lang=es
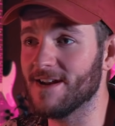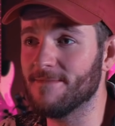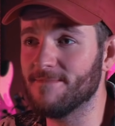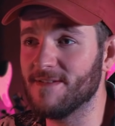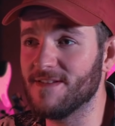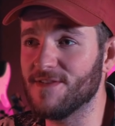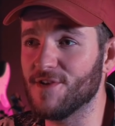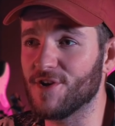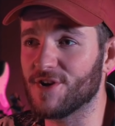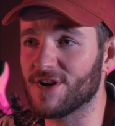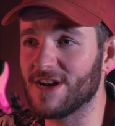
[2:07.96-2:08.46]
el
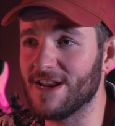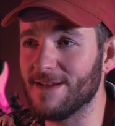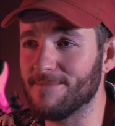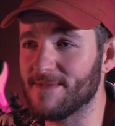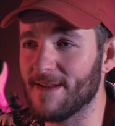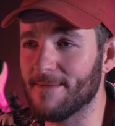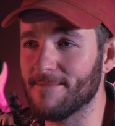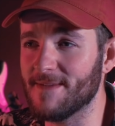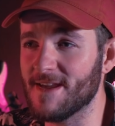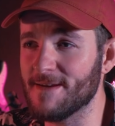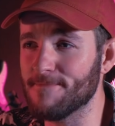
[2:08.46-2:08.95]
videoclip
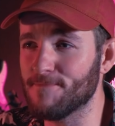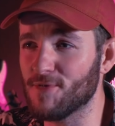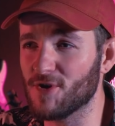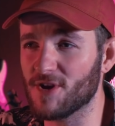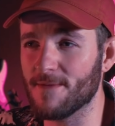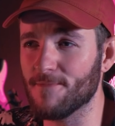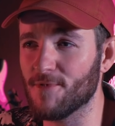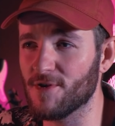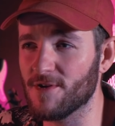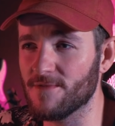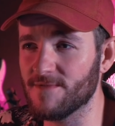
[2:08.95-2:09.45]
también,
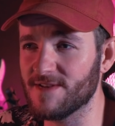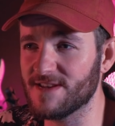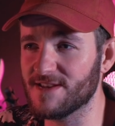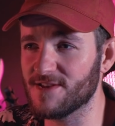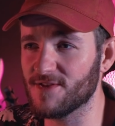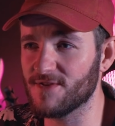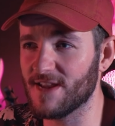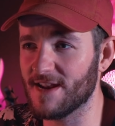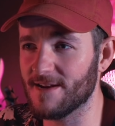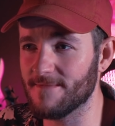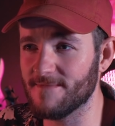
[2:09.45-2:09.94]
porque por lo
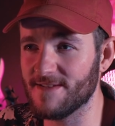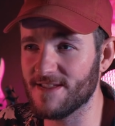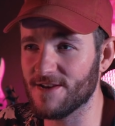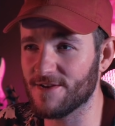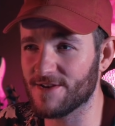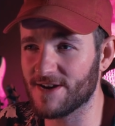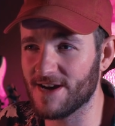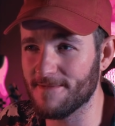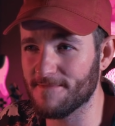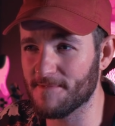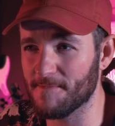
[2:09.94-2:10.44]
visto tiene
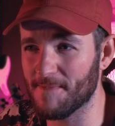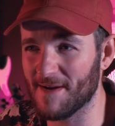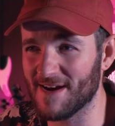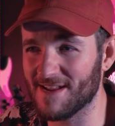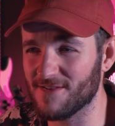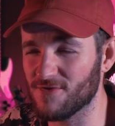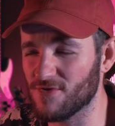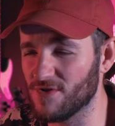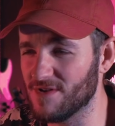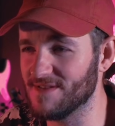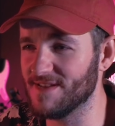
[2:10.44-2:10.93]
videoclips
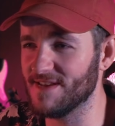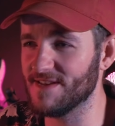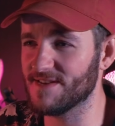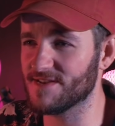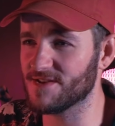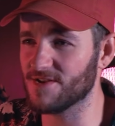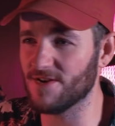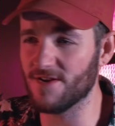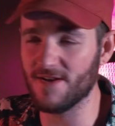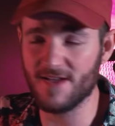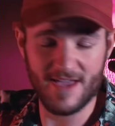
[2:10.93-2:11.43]
para todo el
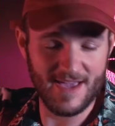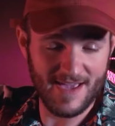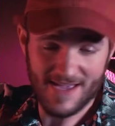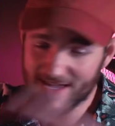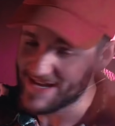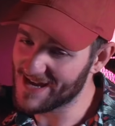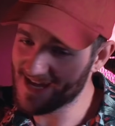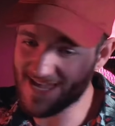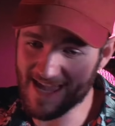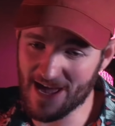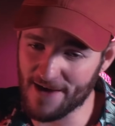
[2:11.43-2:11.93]
disco,
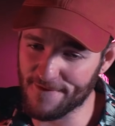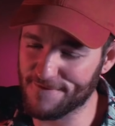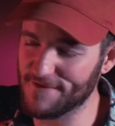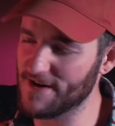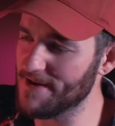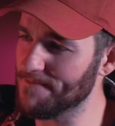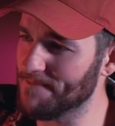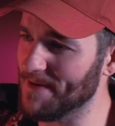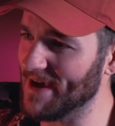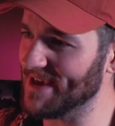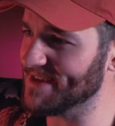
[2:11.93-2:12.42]
que ya
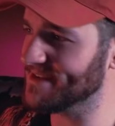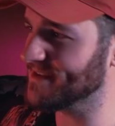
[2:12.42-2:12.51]
flip